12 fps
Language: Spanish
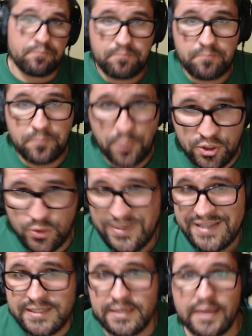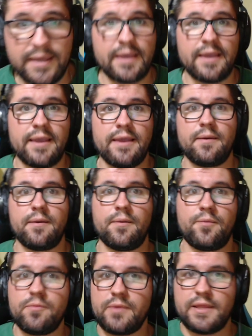por Twitch, eh,
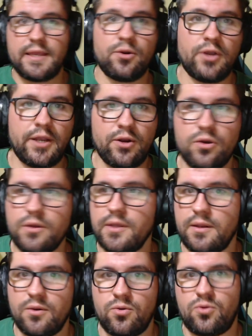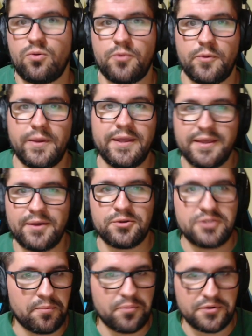bueno, me dijeron que no y lo comprobé y dije,
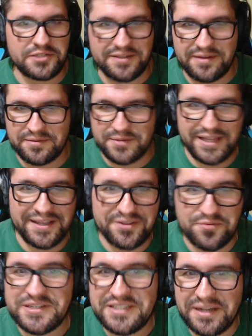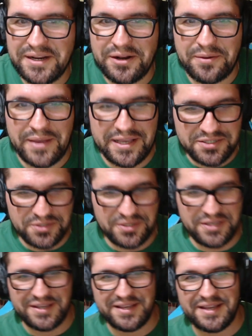hostia, pues sí, es verdad, yo pensaba que lo había hecho
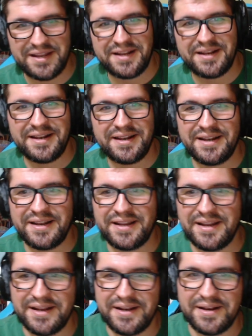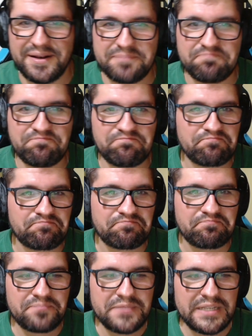el, el,
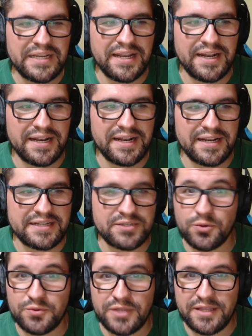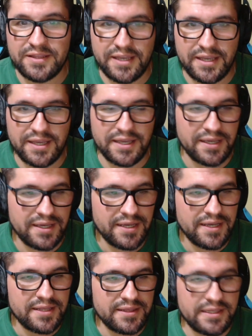el sculpting de,
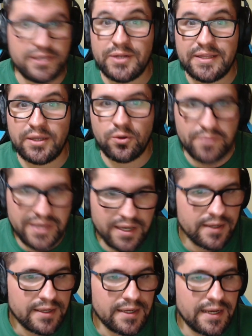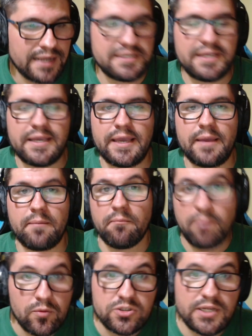de Jonathan Kuminga. Así que
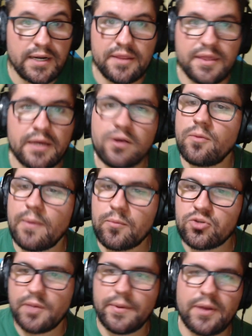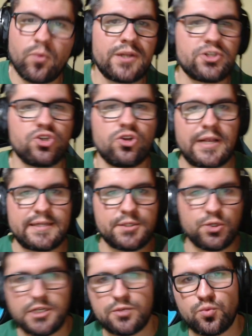vamos a analizarlo, vamos a ver cuáles son las
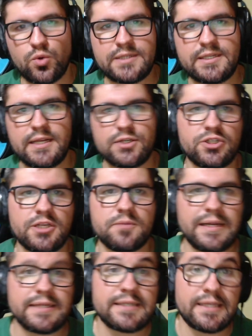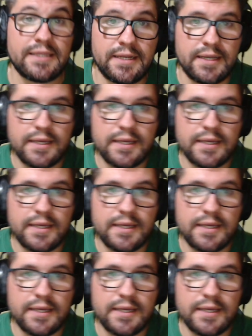cosas buenas y las cosas malas que tiene